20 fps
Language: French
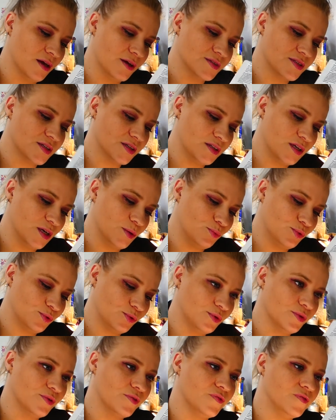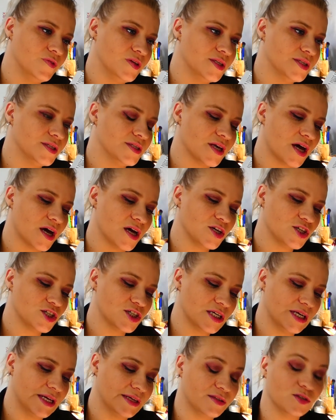C'était pour le
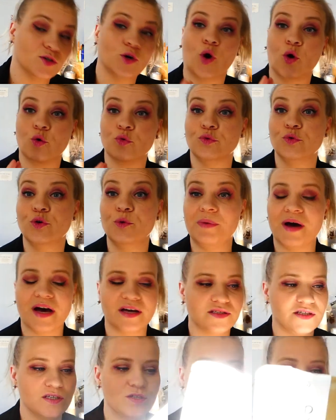visage. Il était en deux parties,